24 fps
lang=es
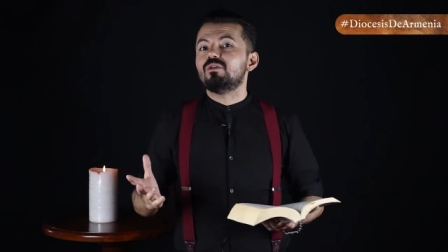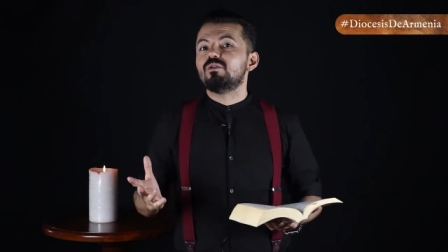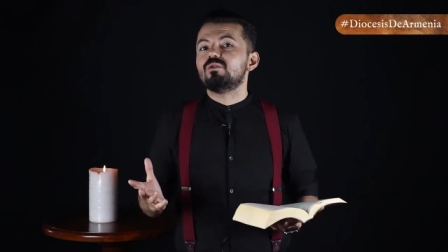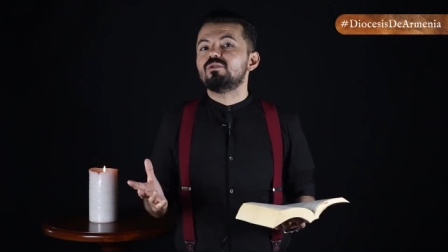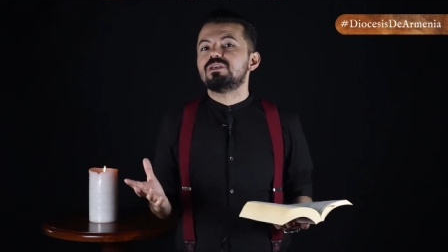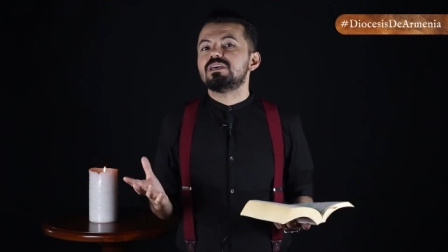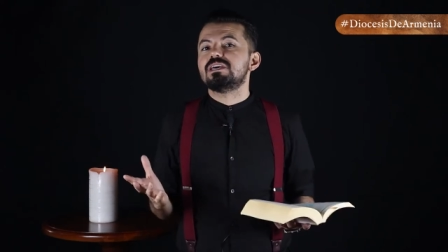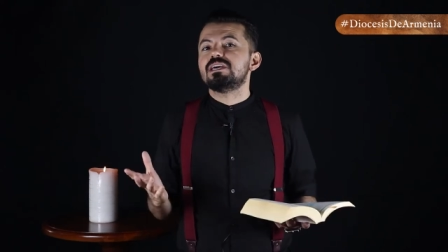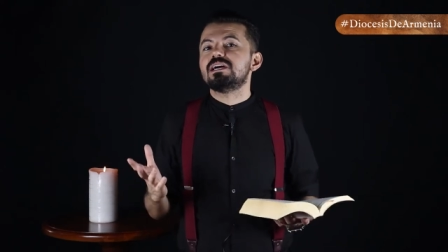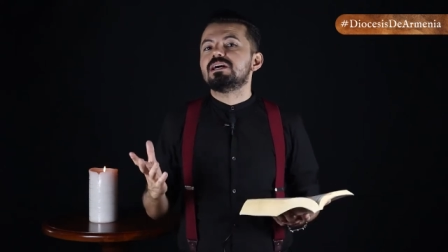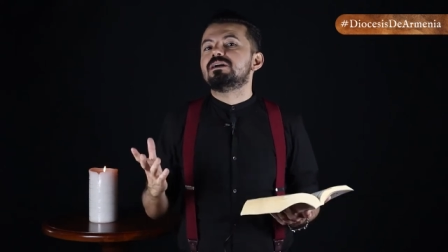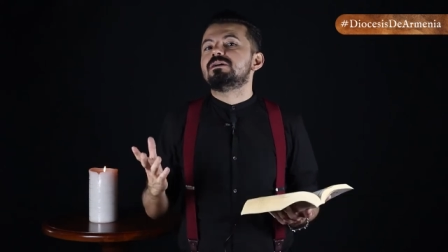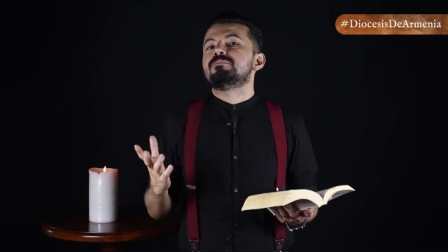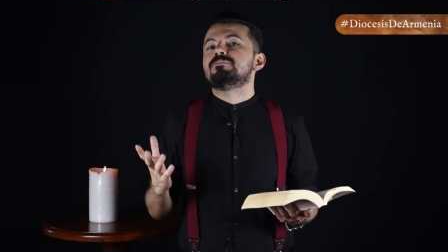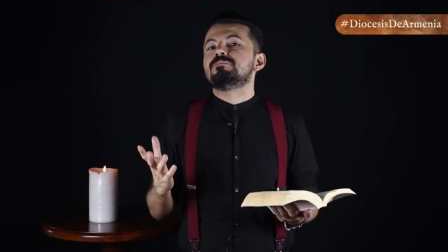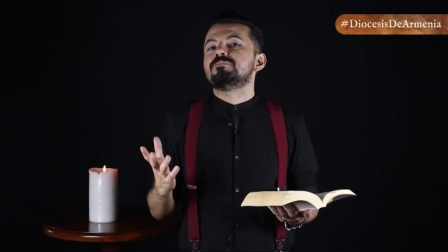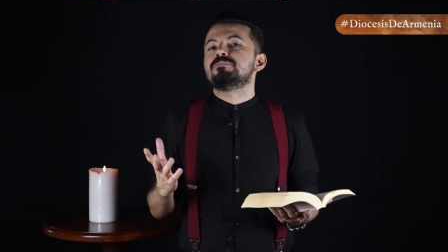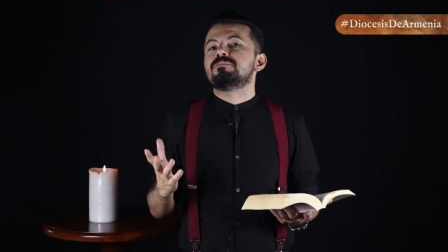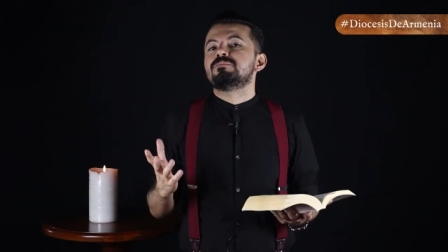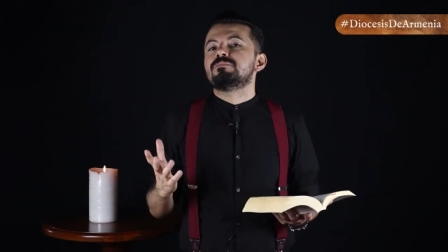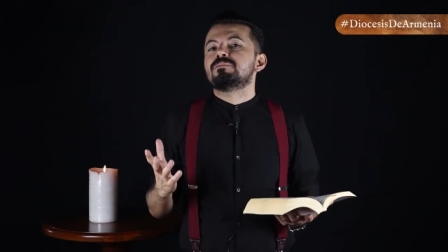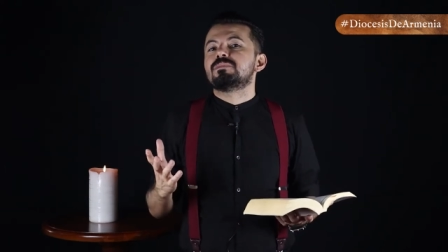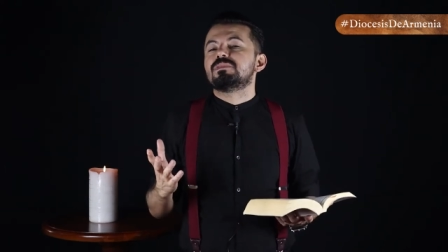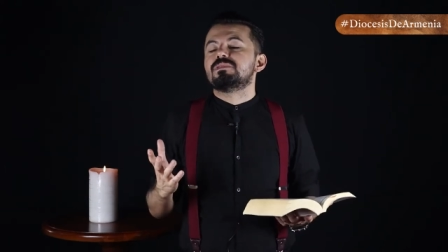Judea.
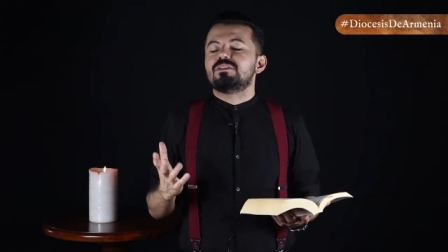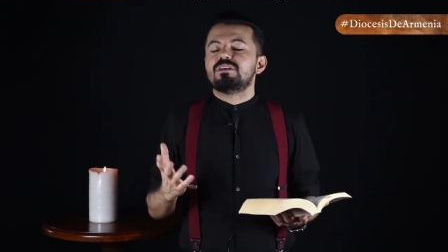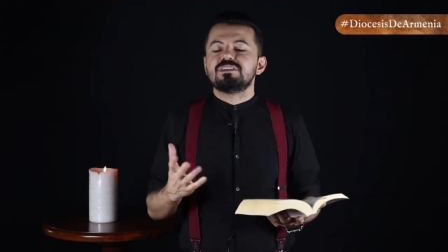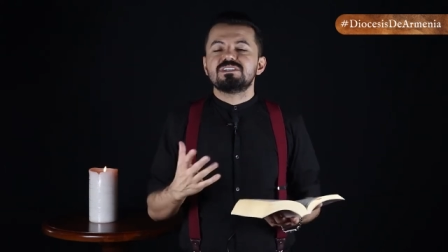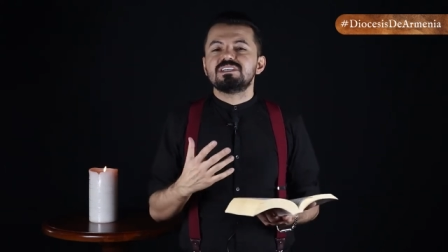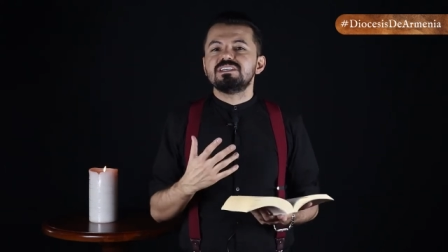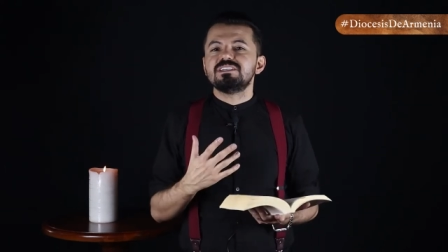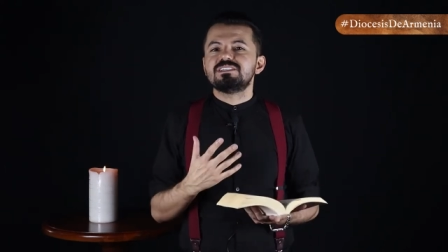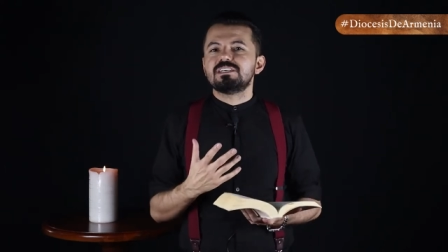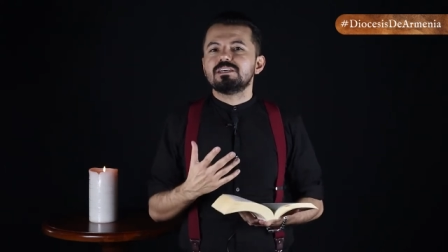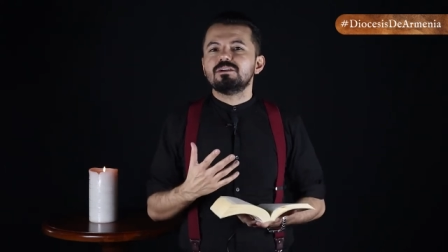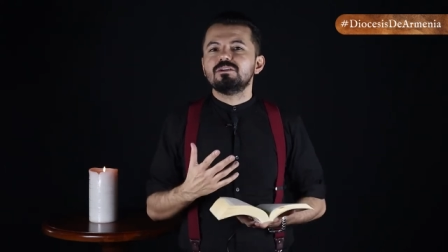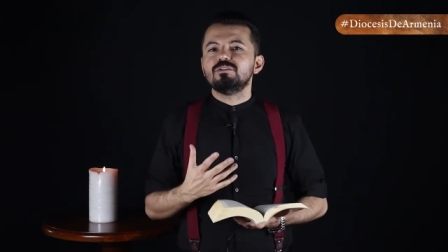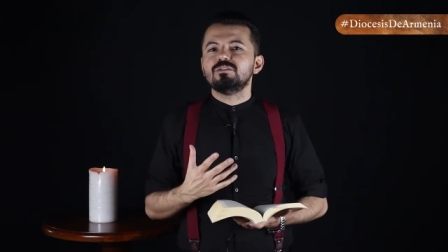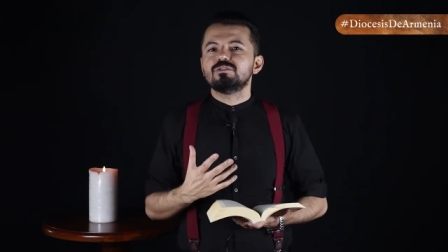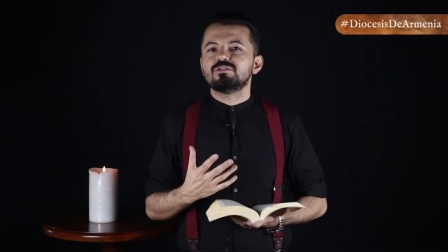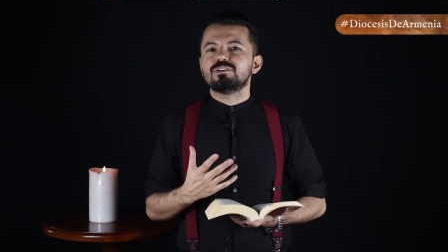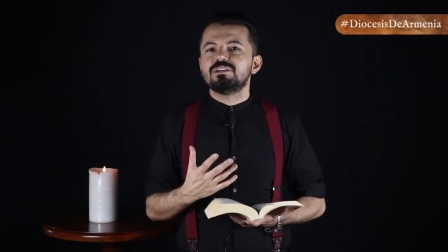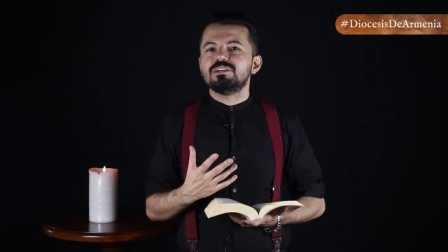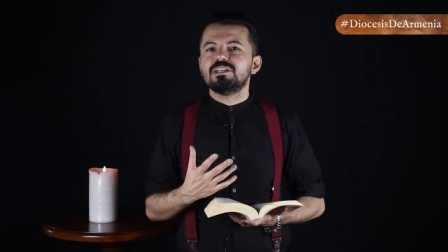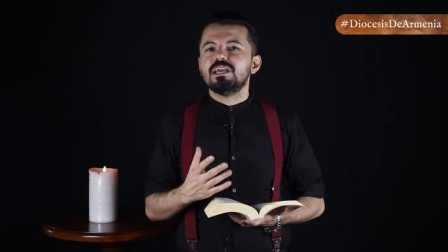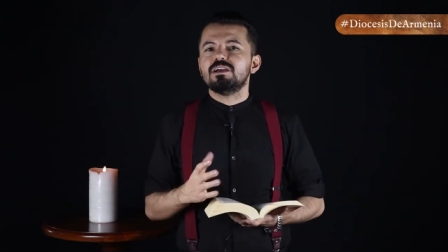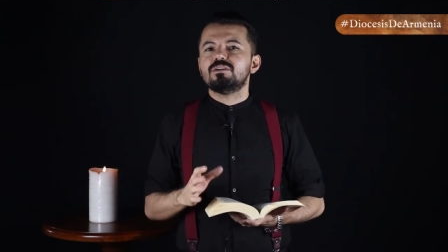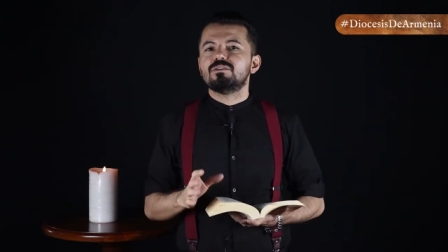Entonces, ¿qué hicieron
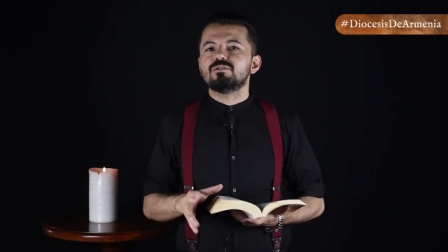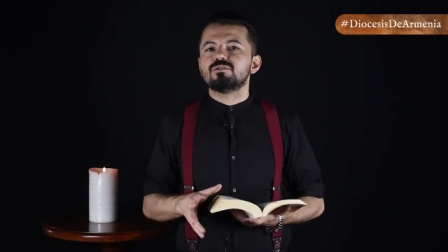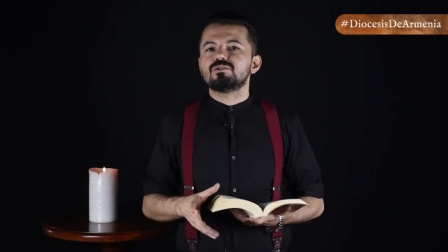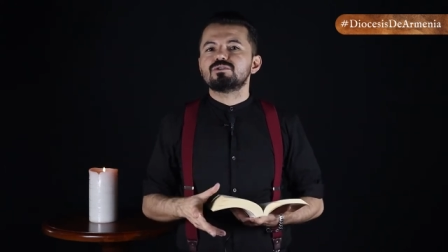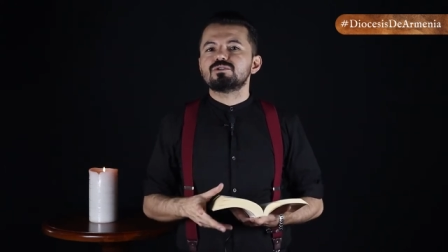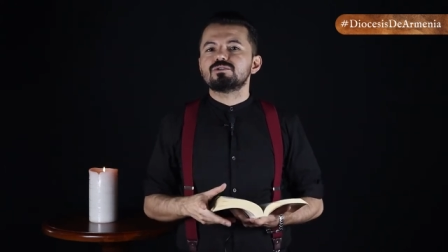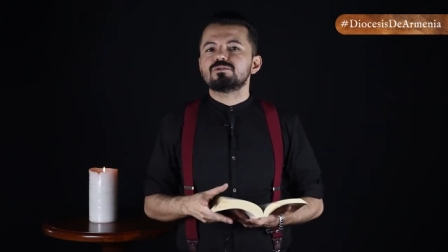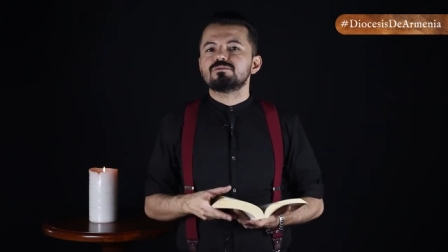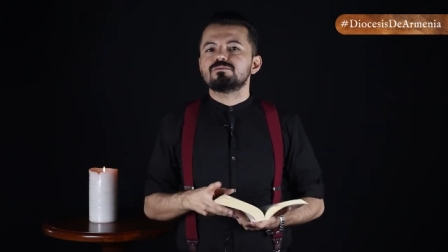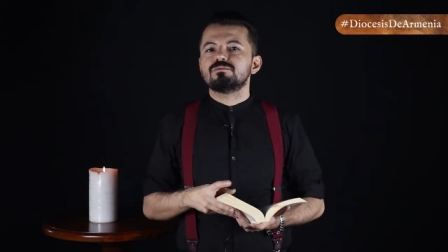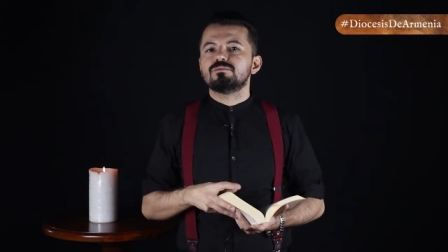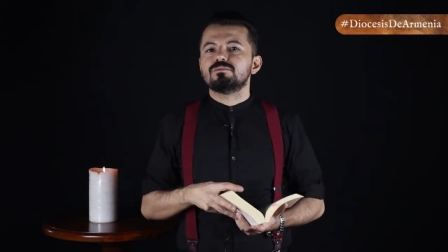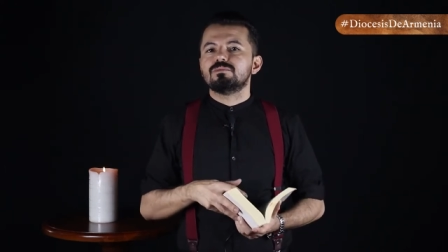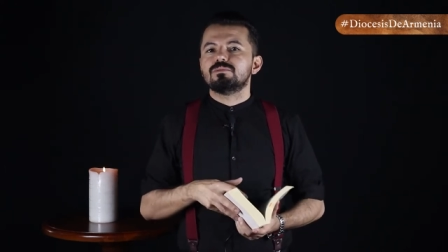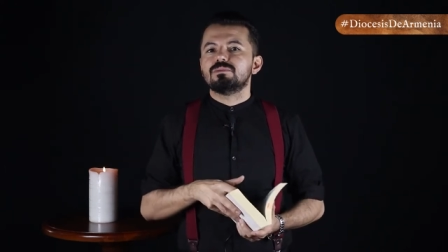los griegos?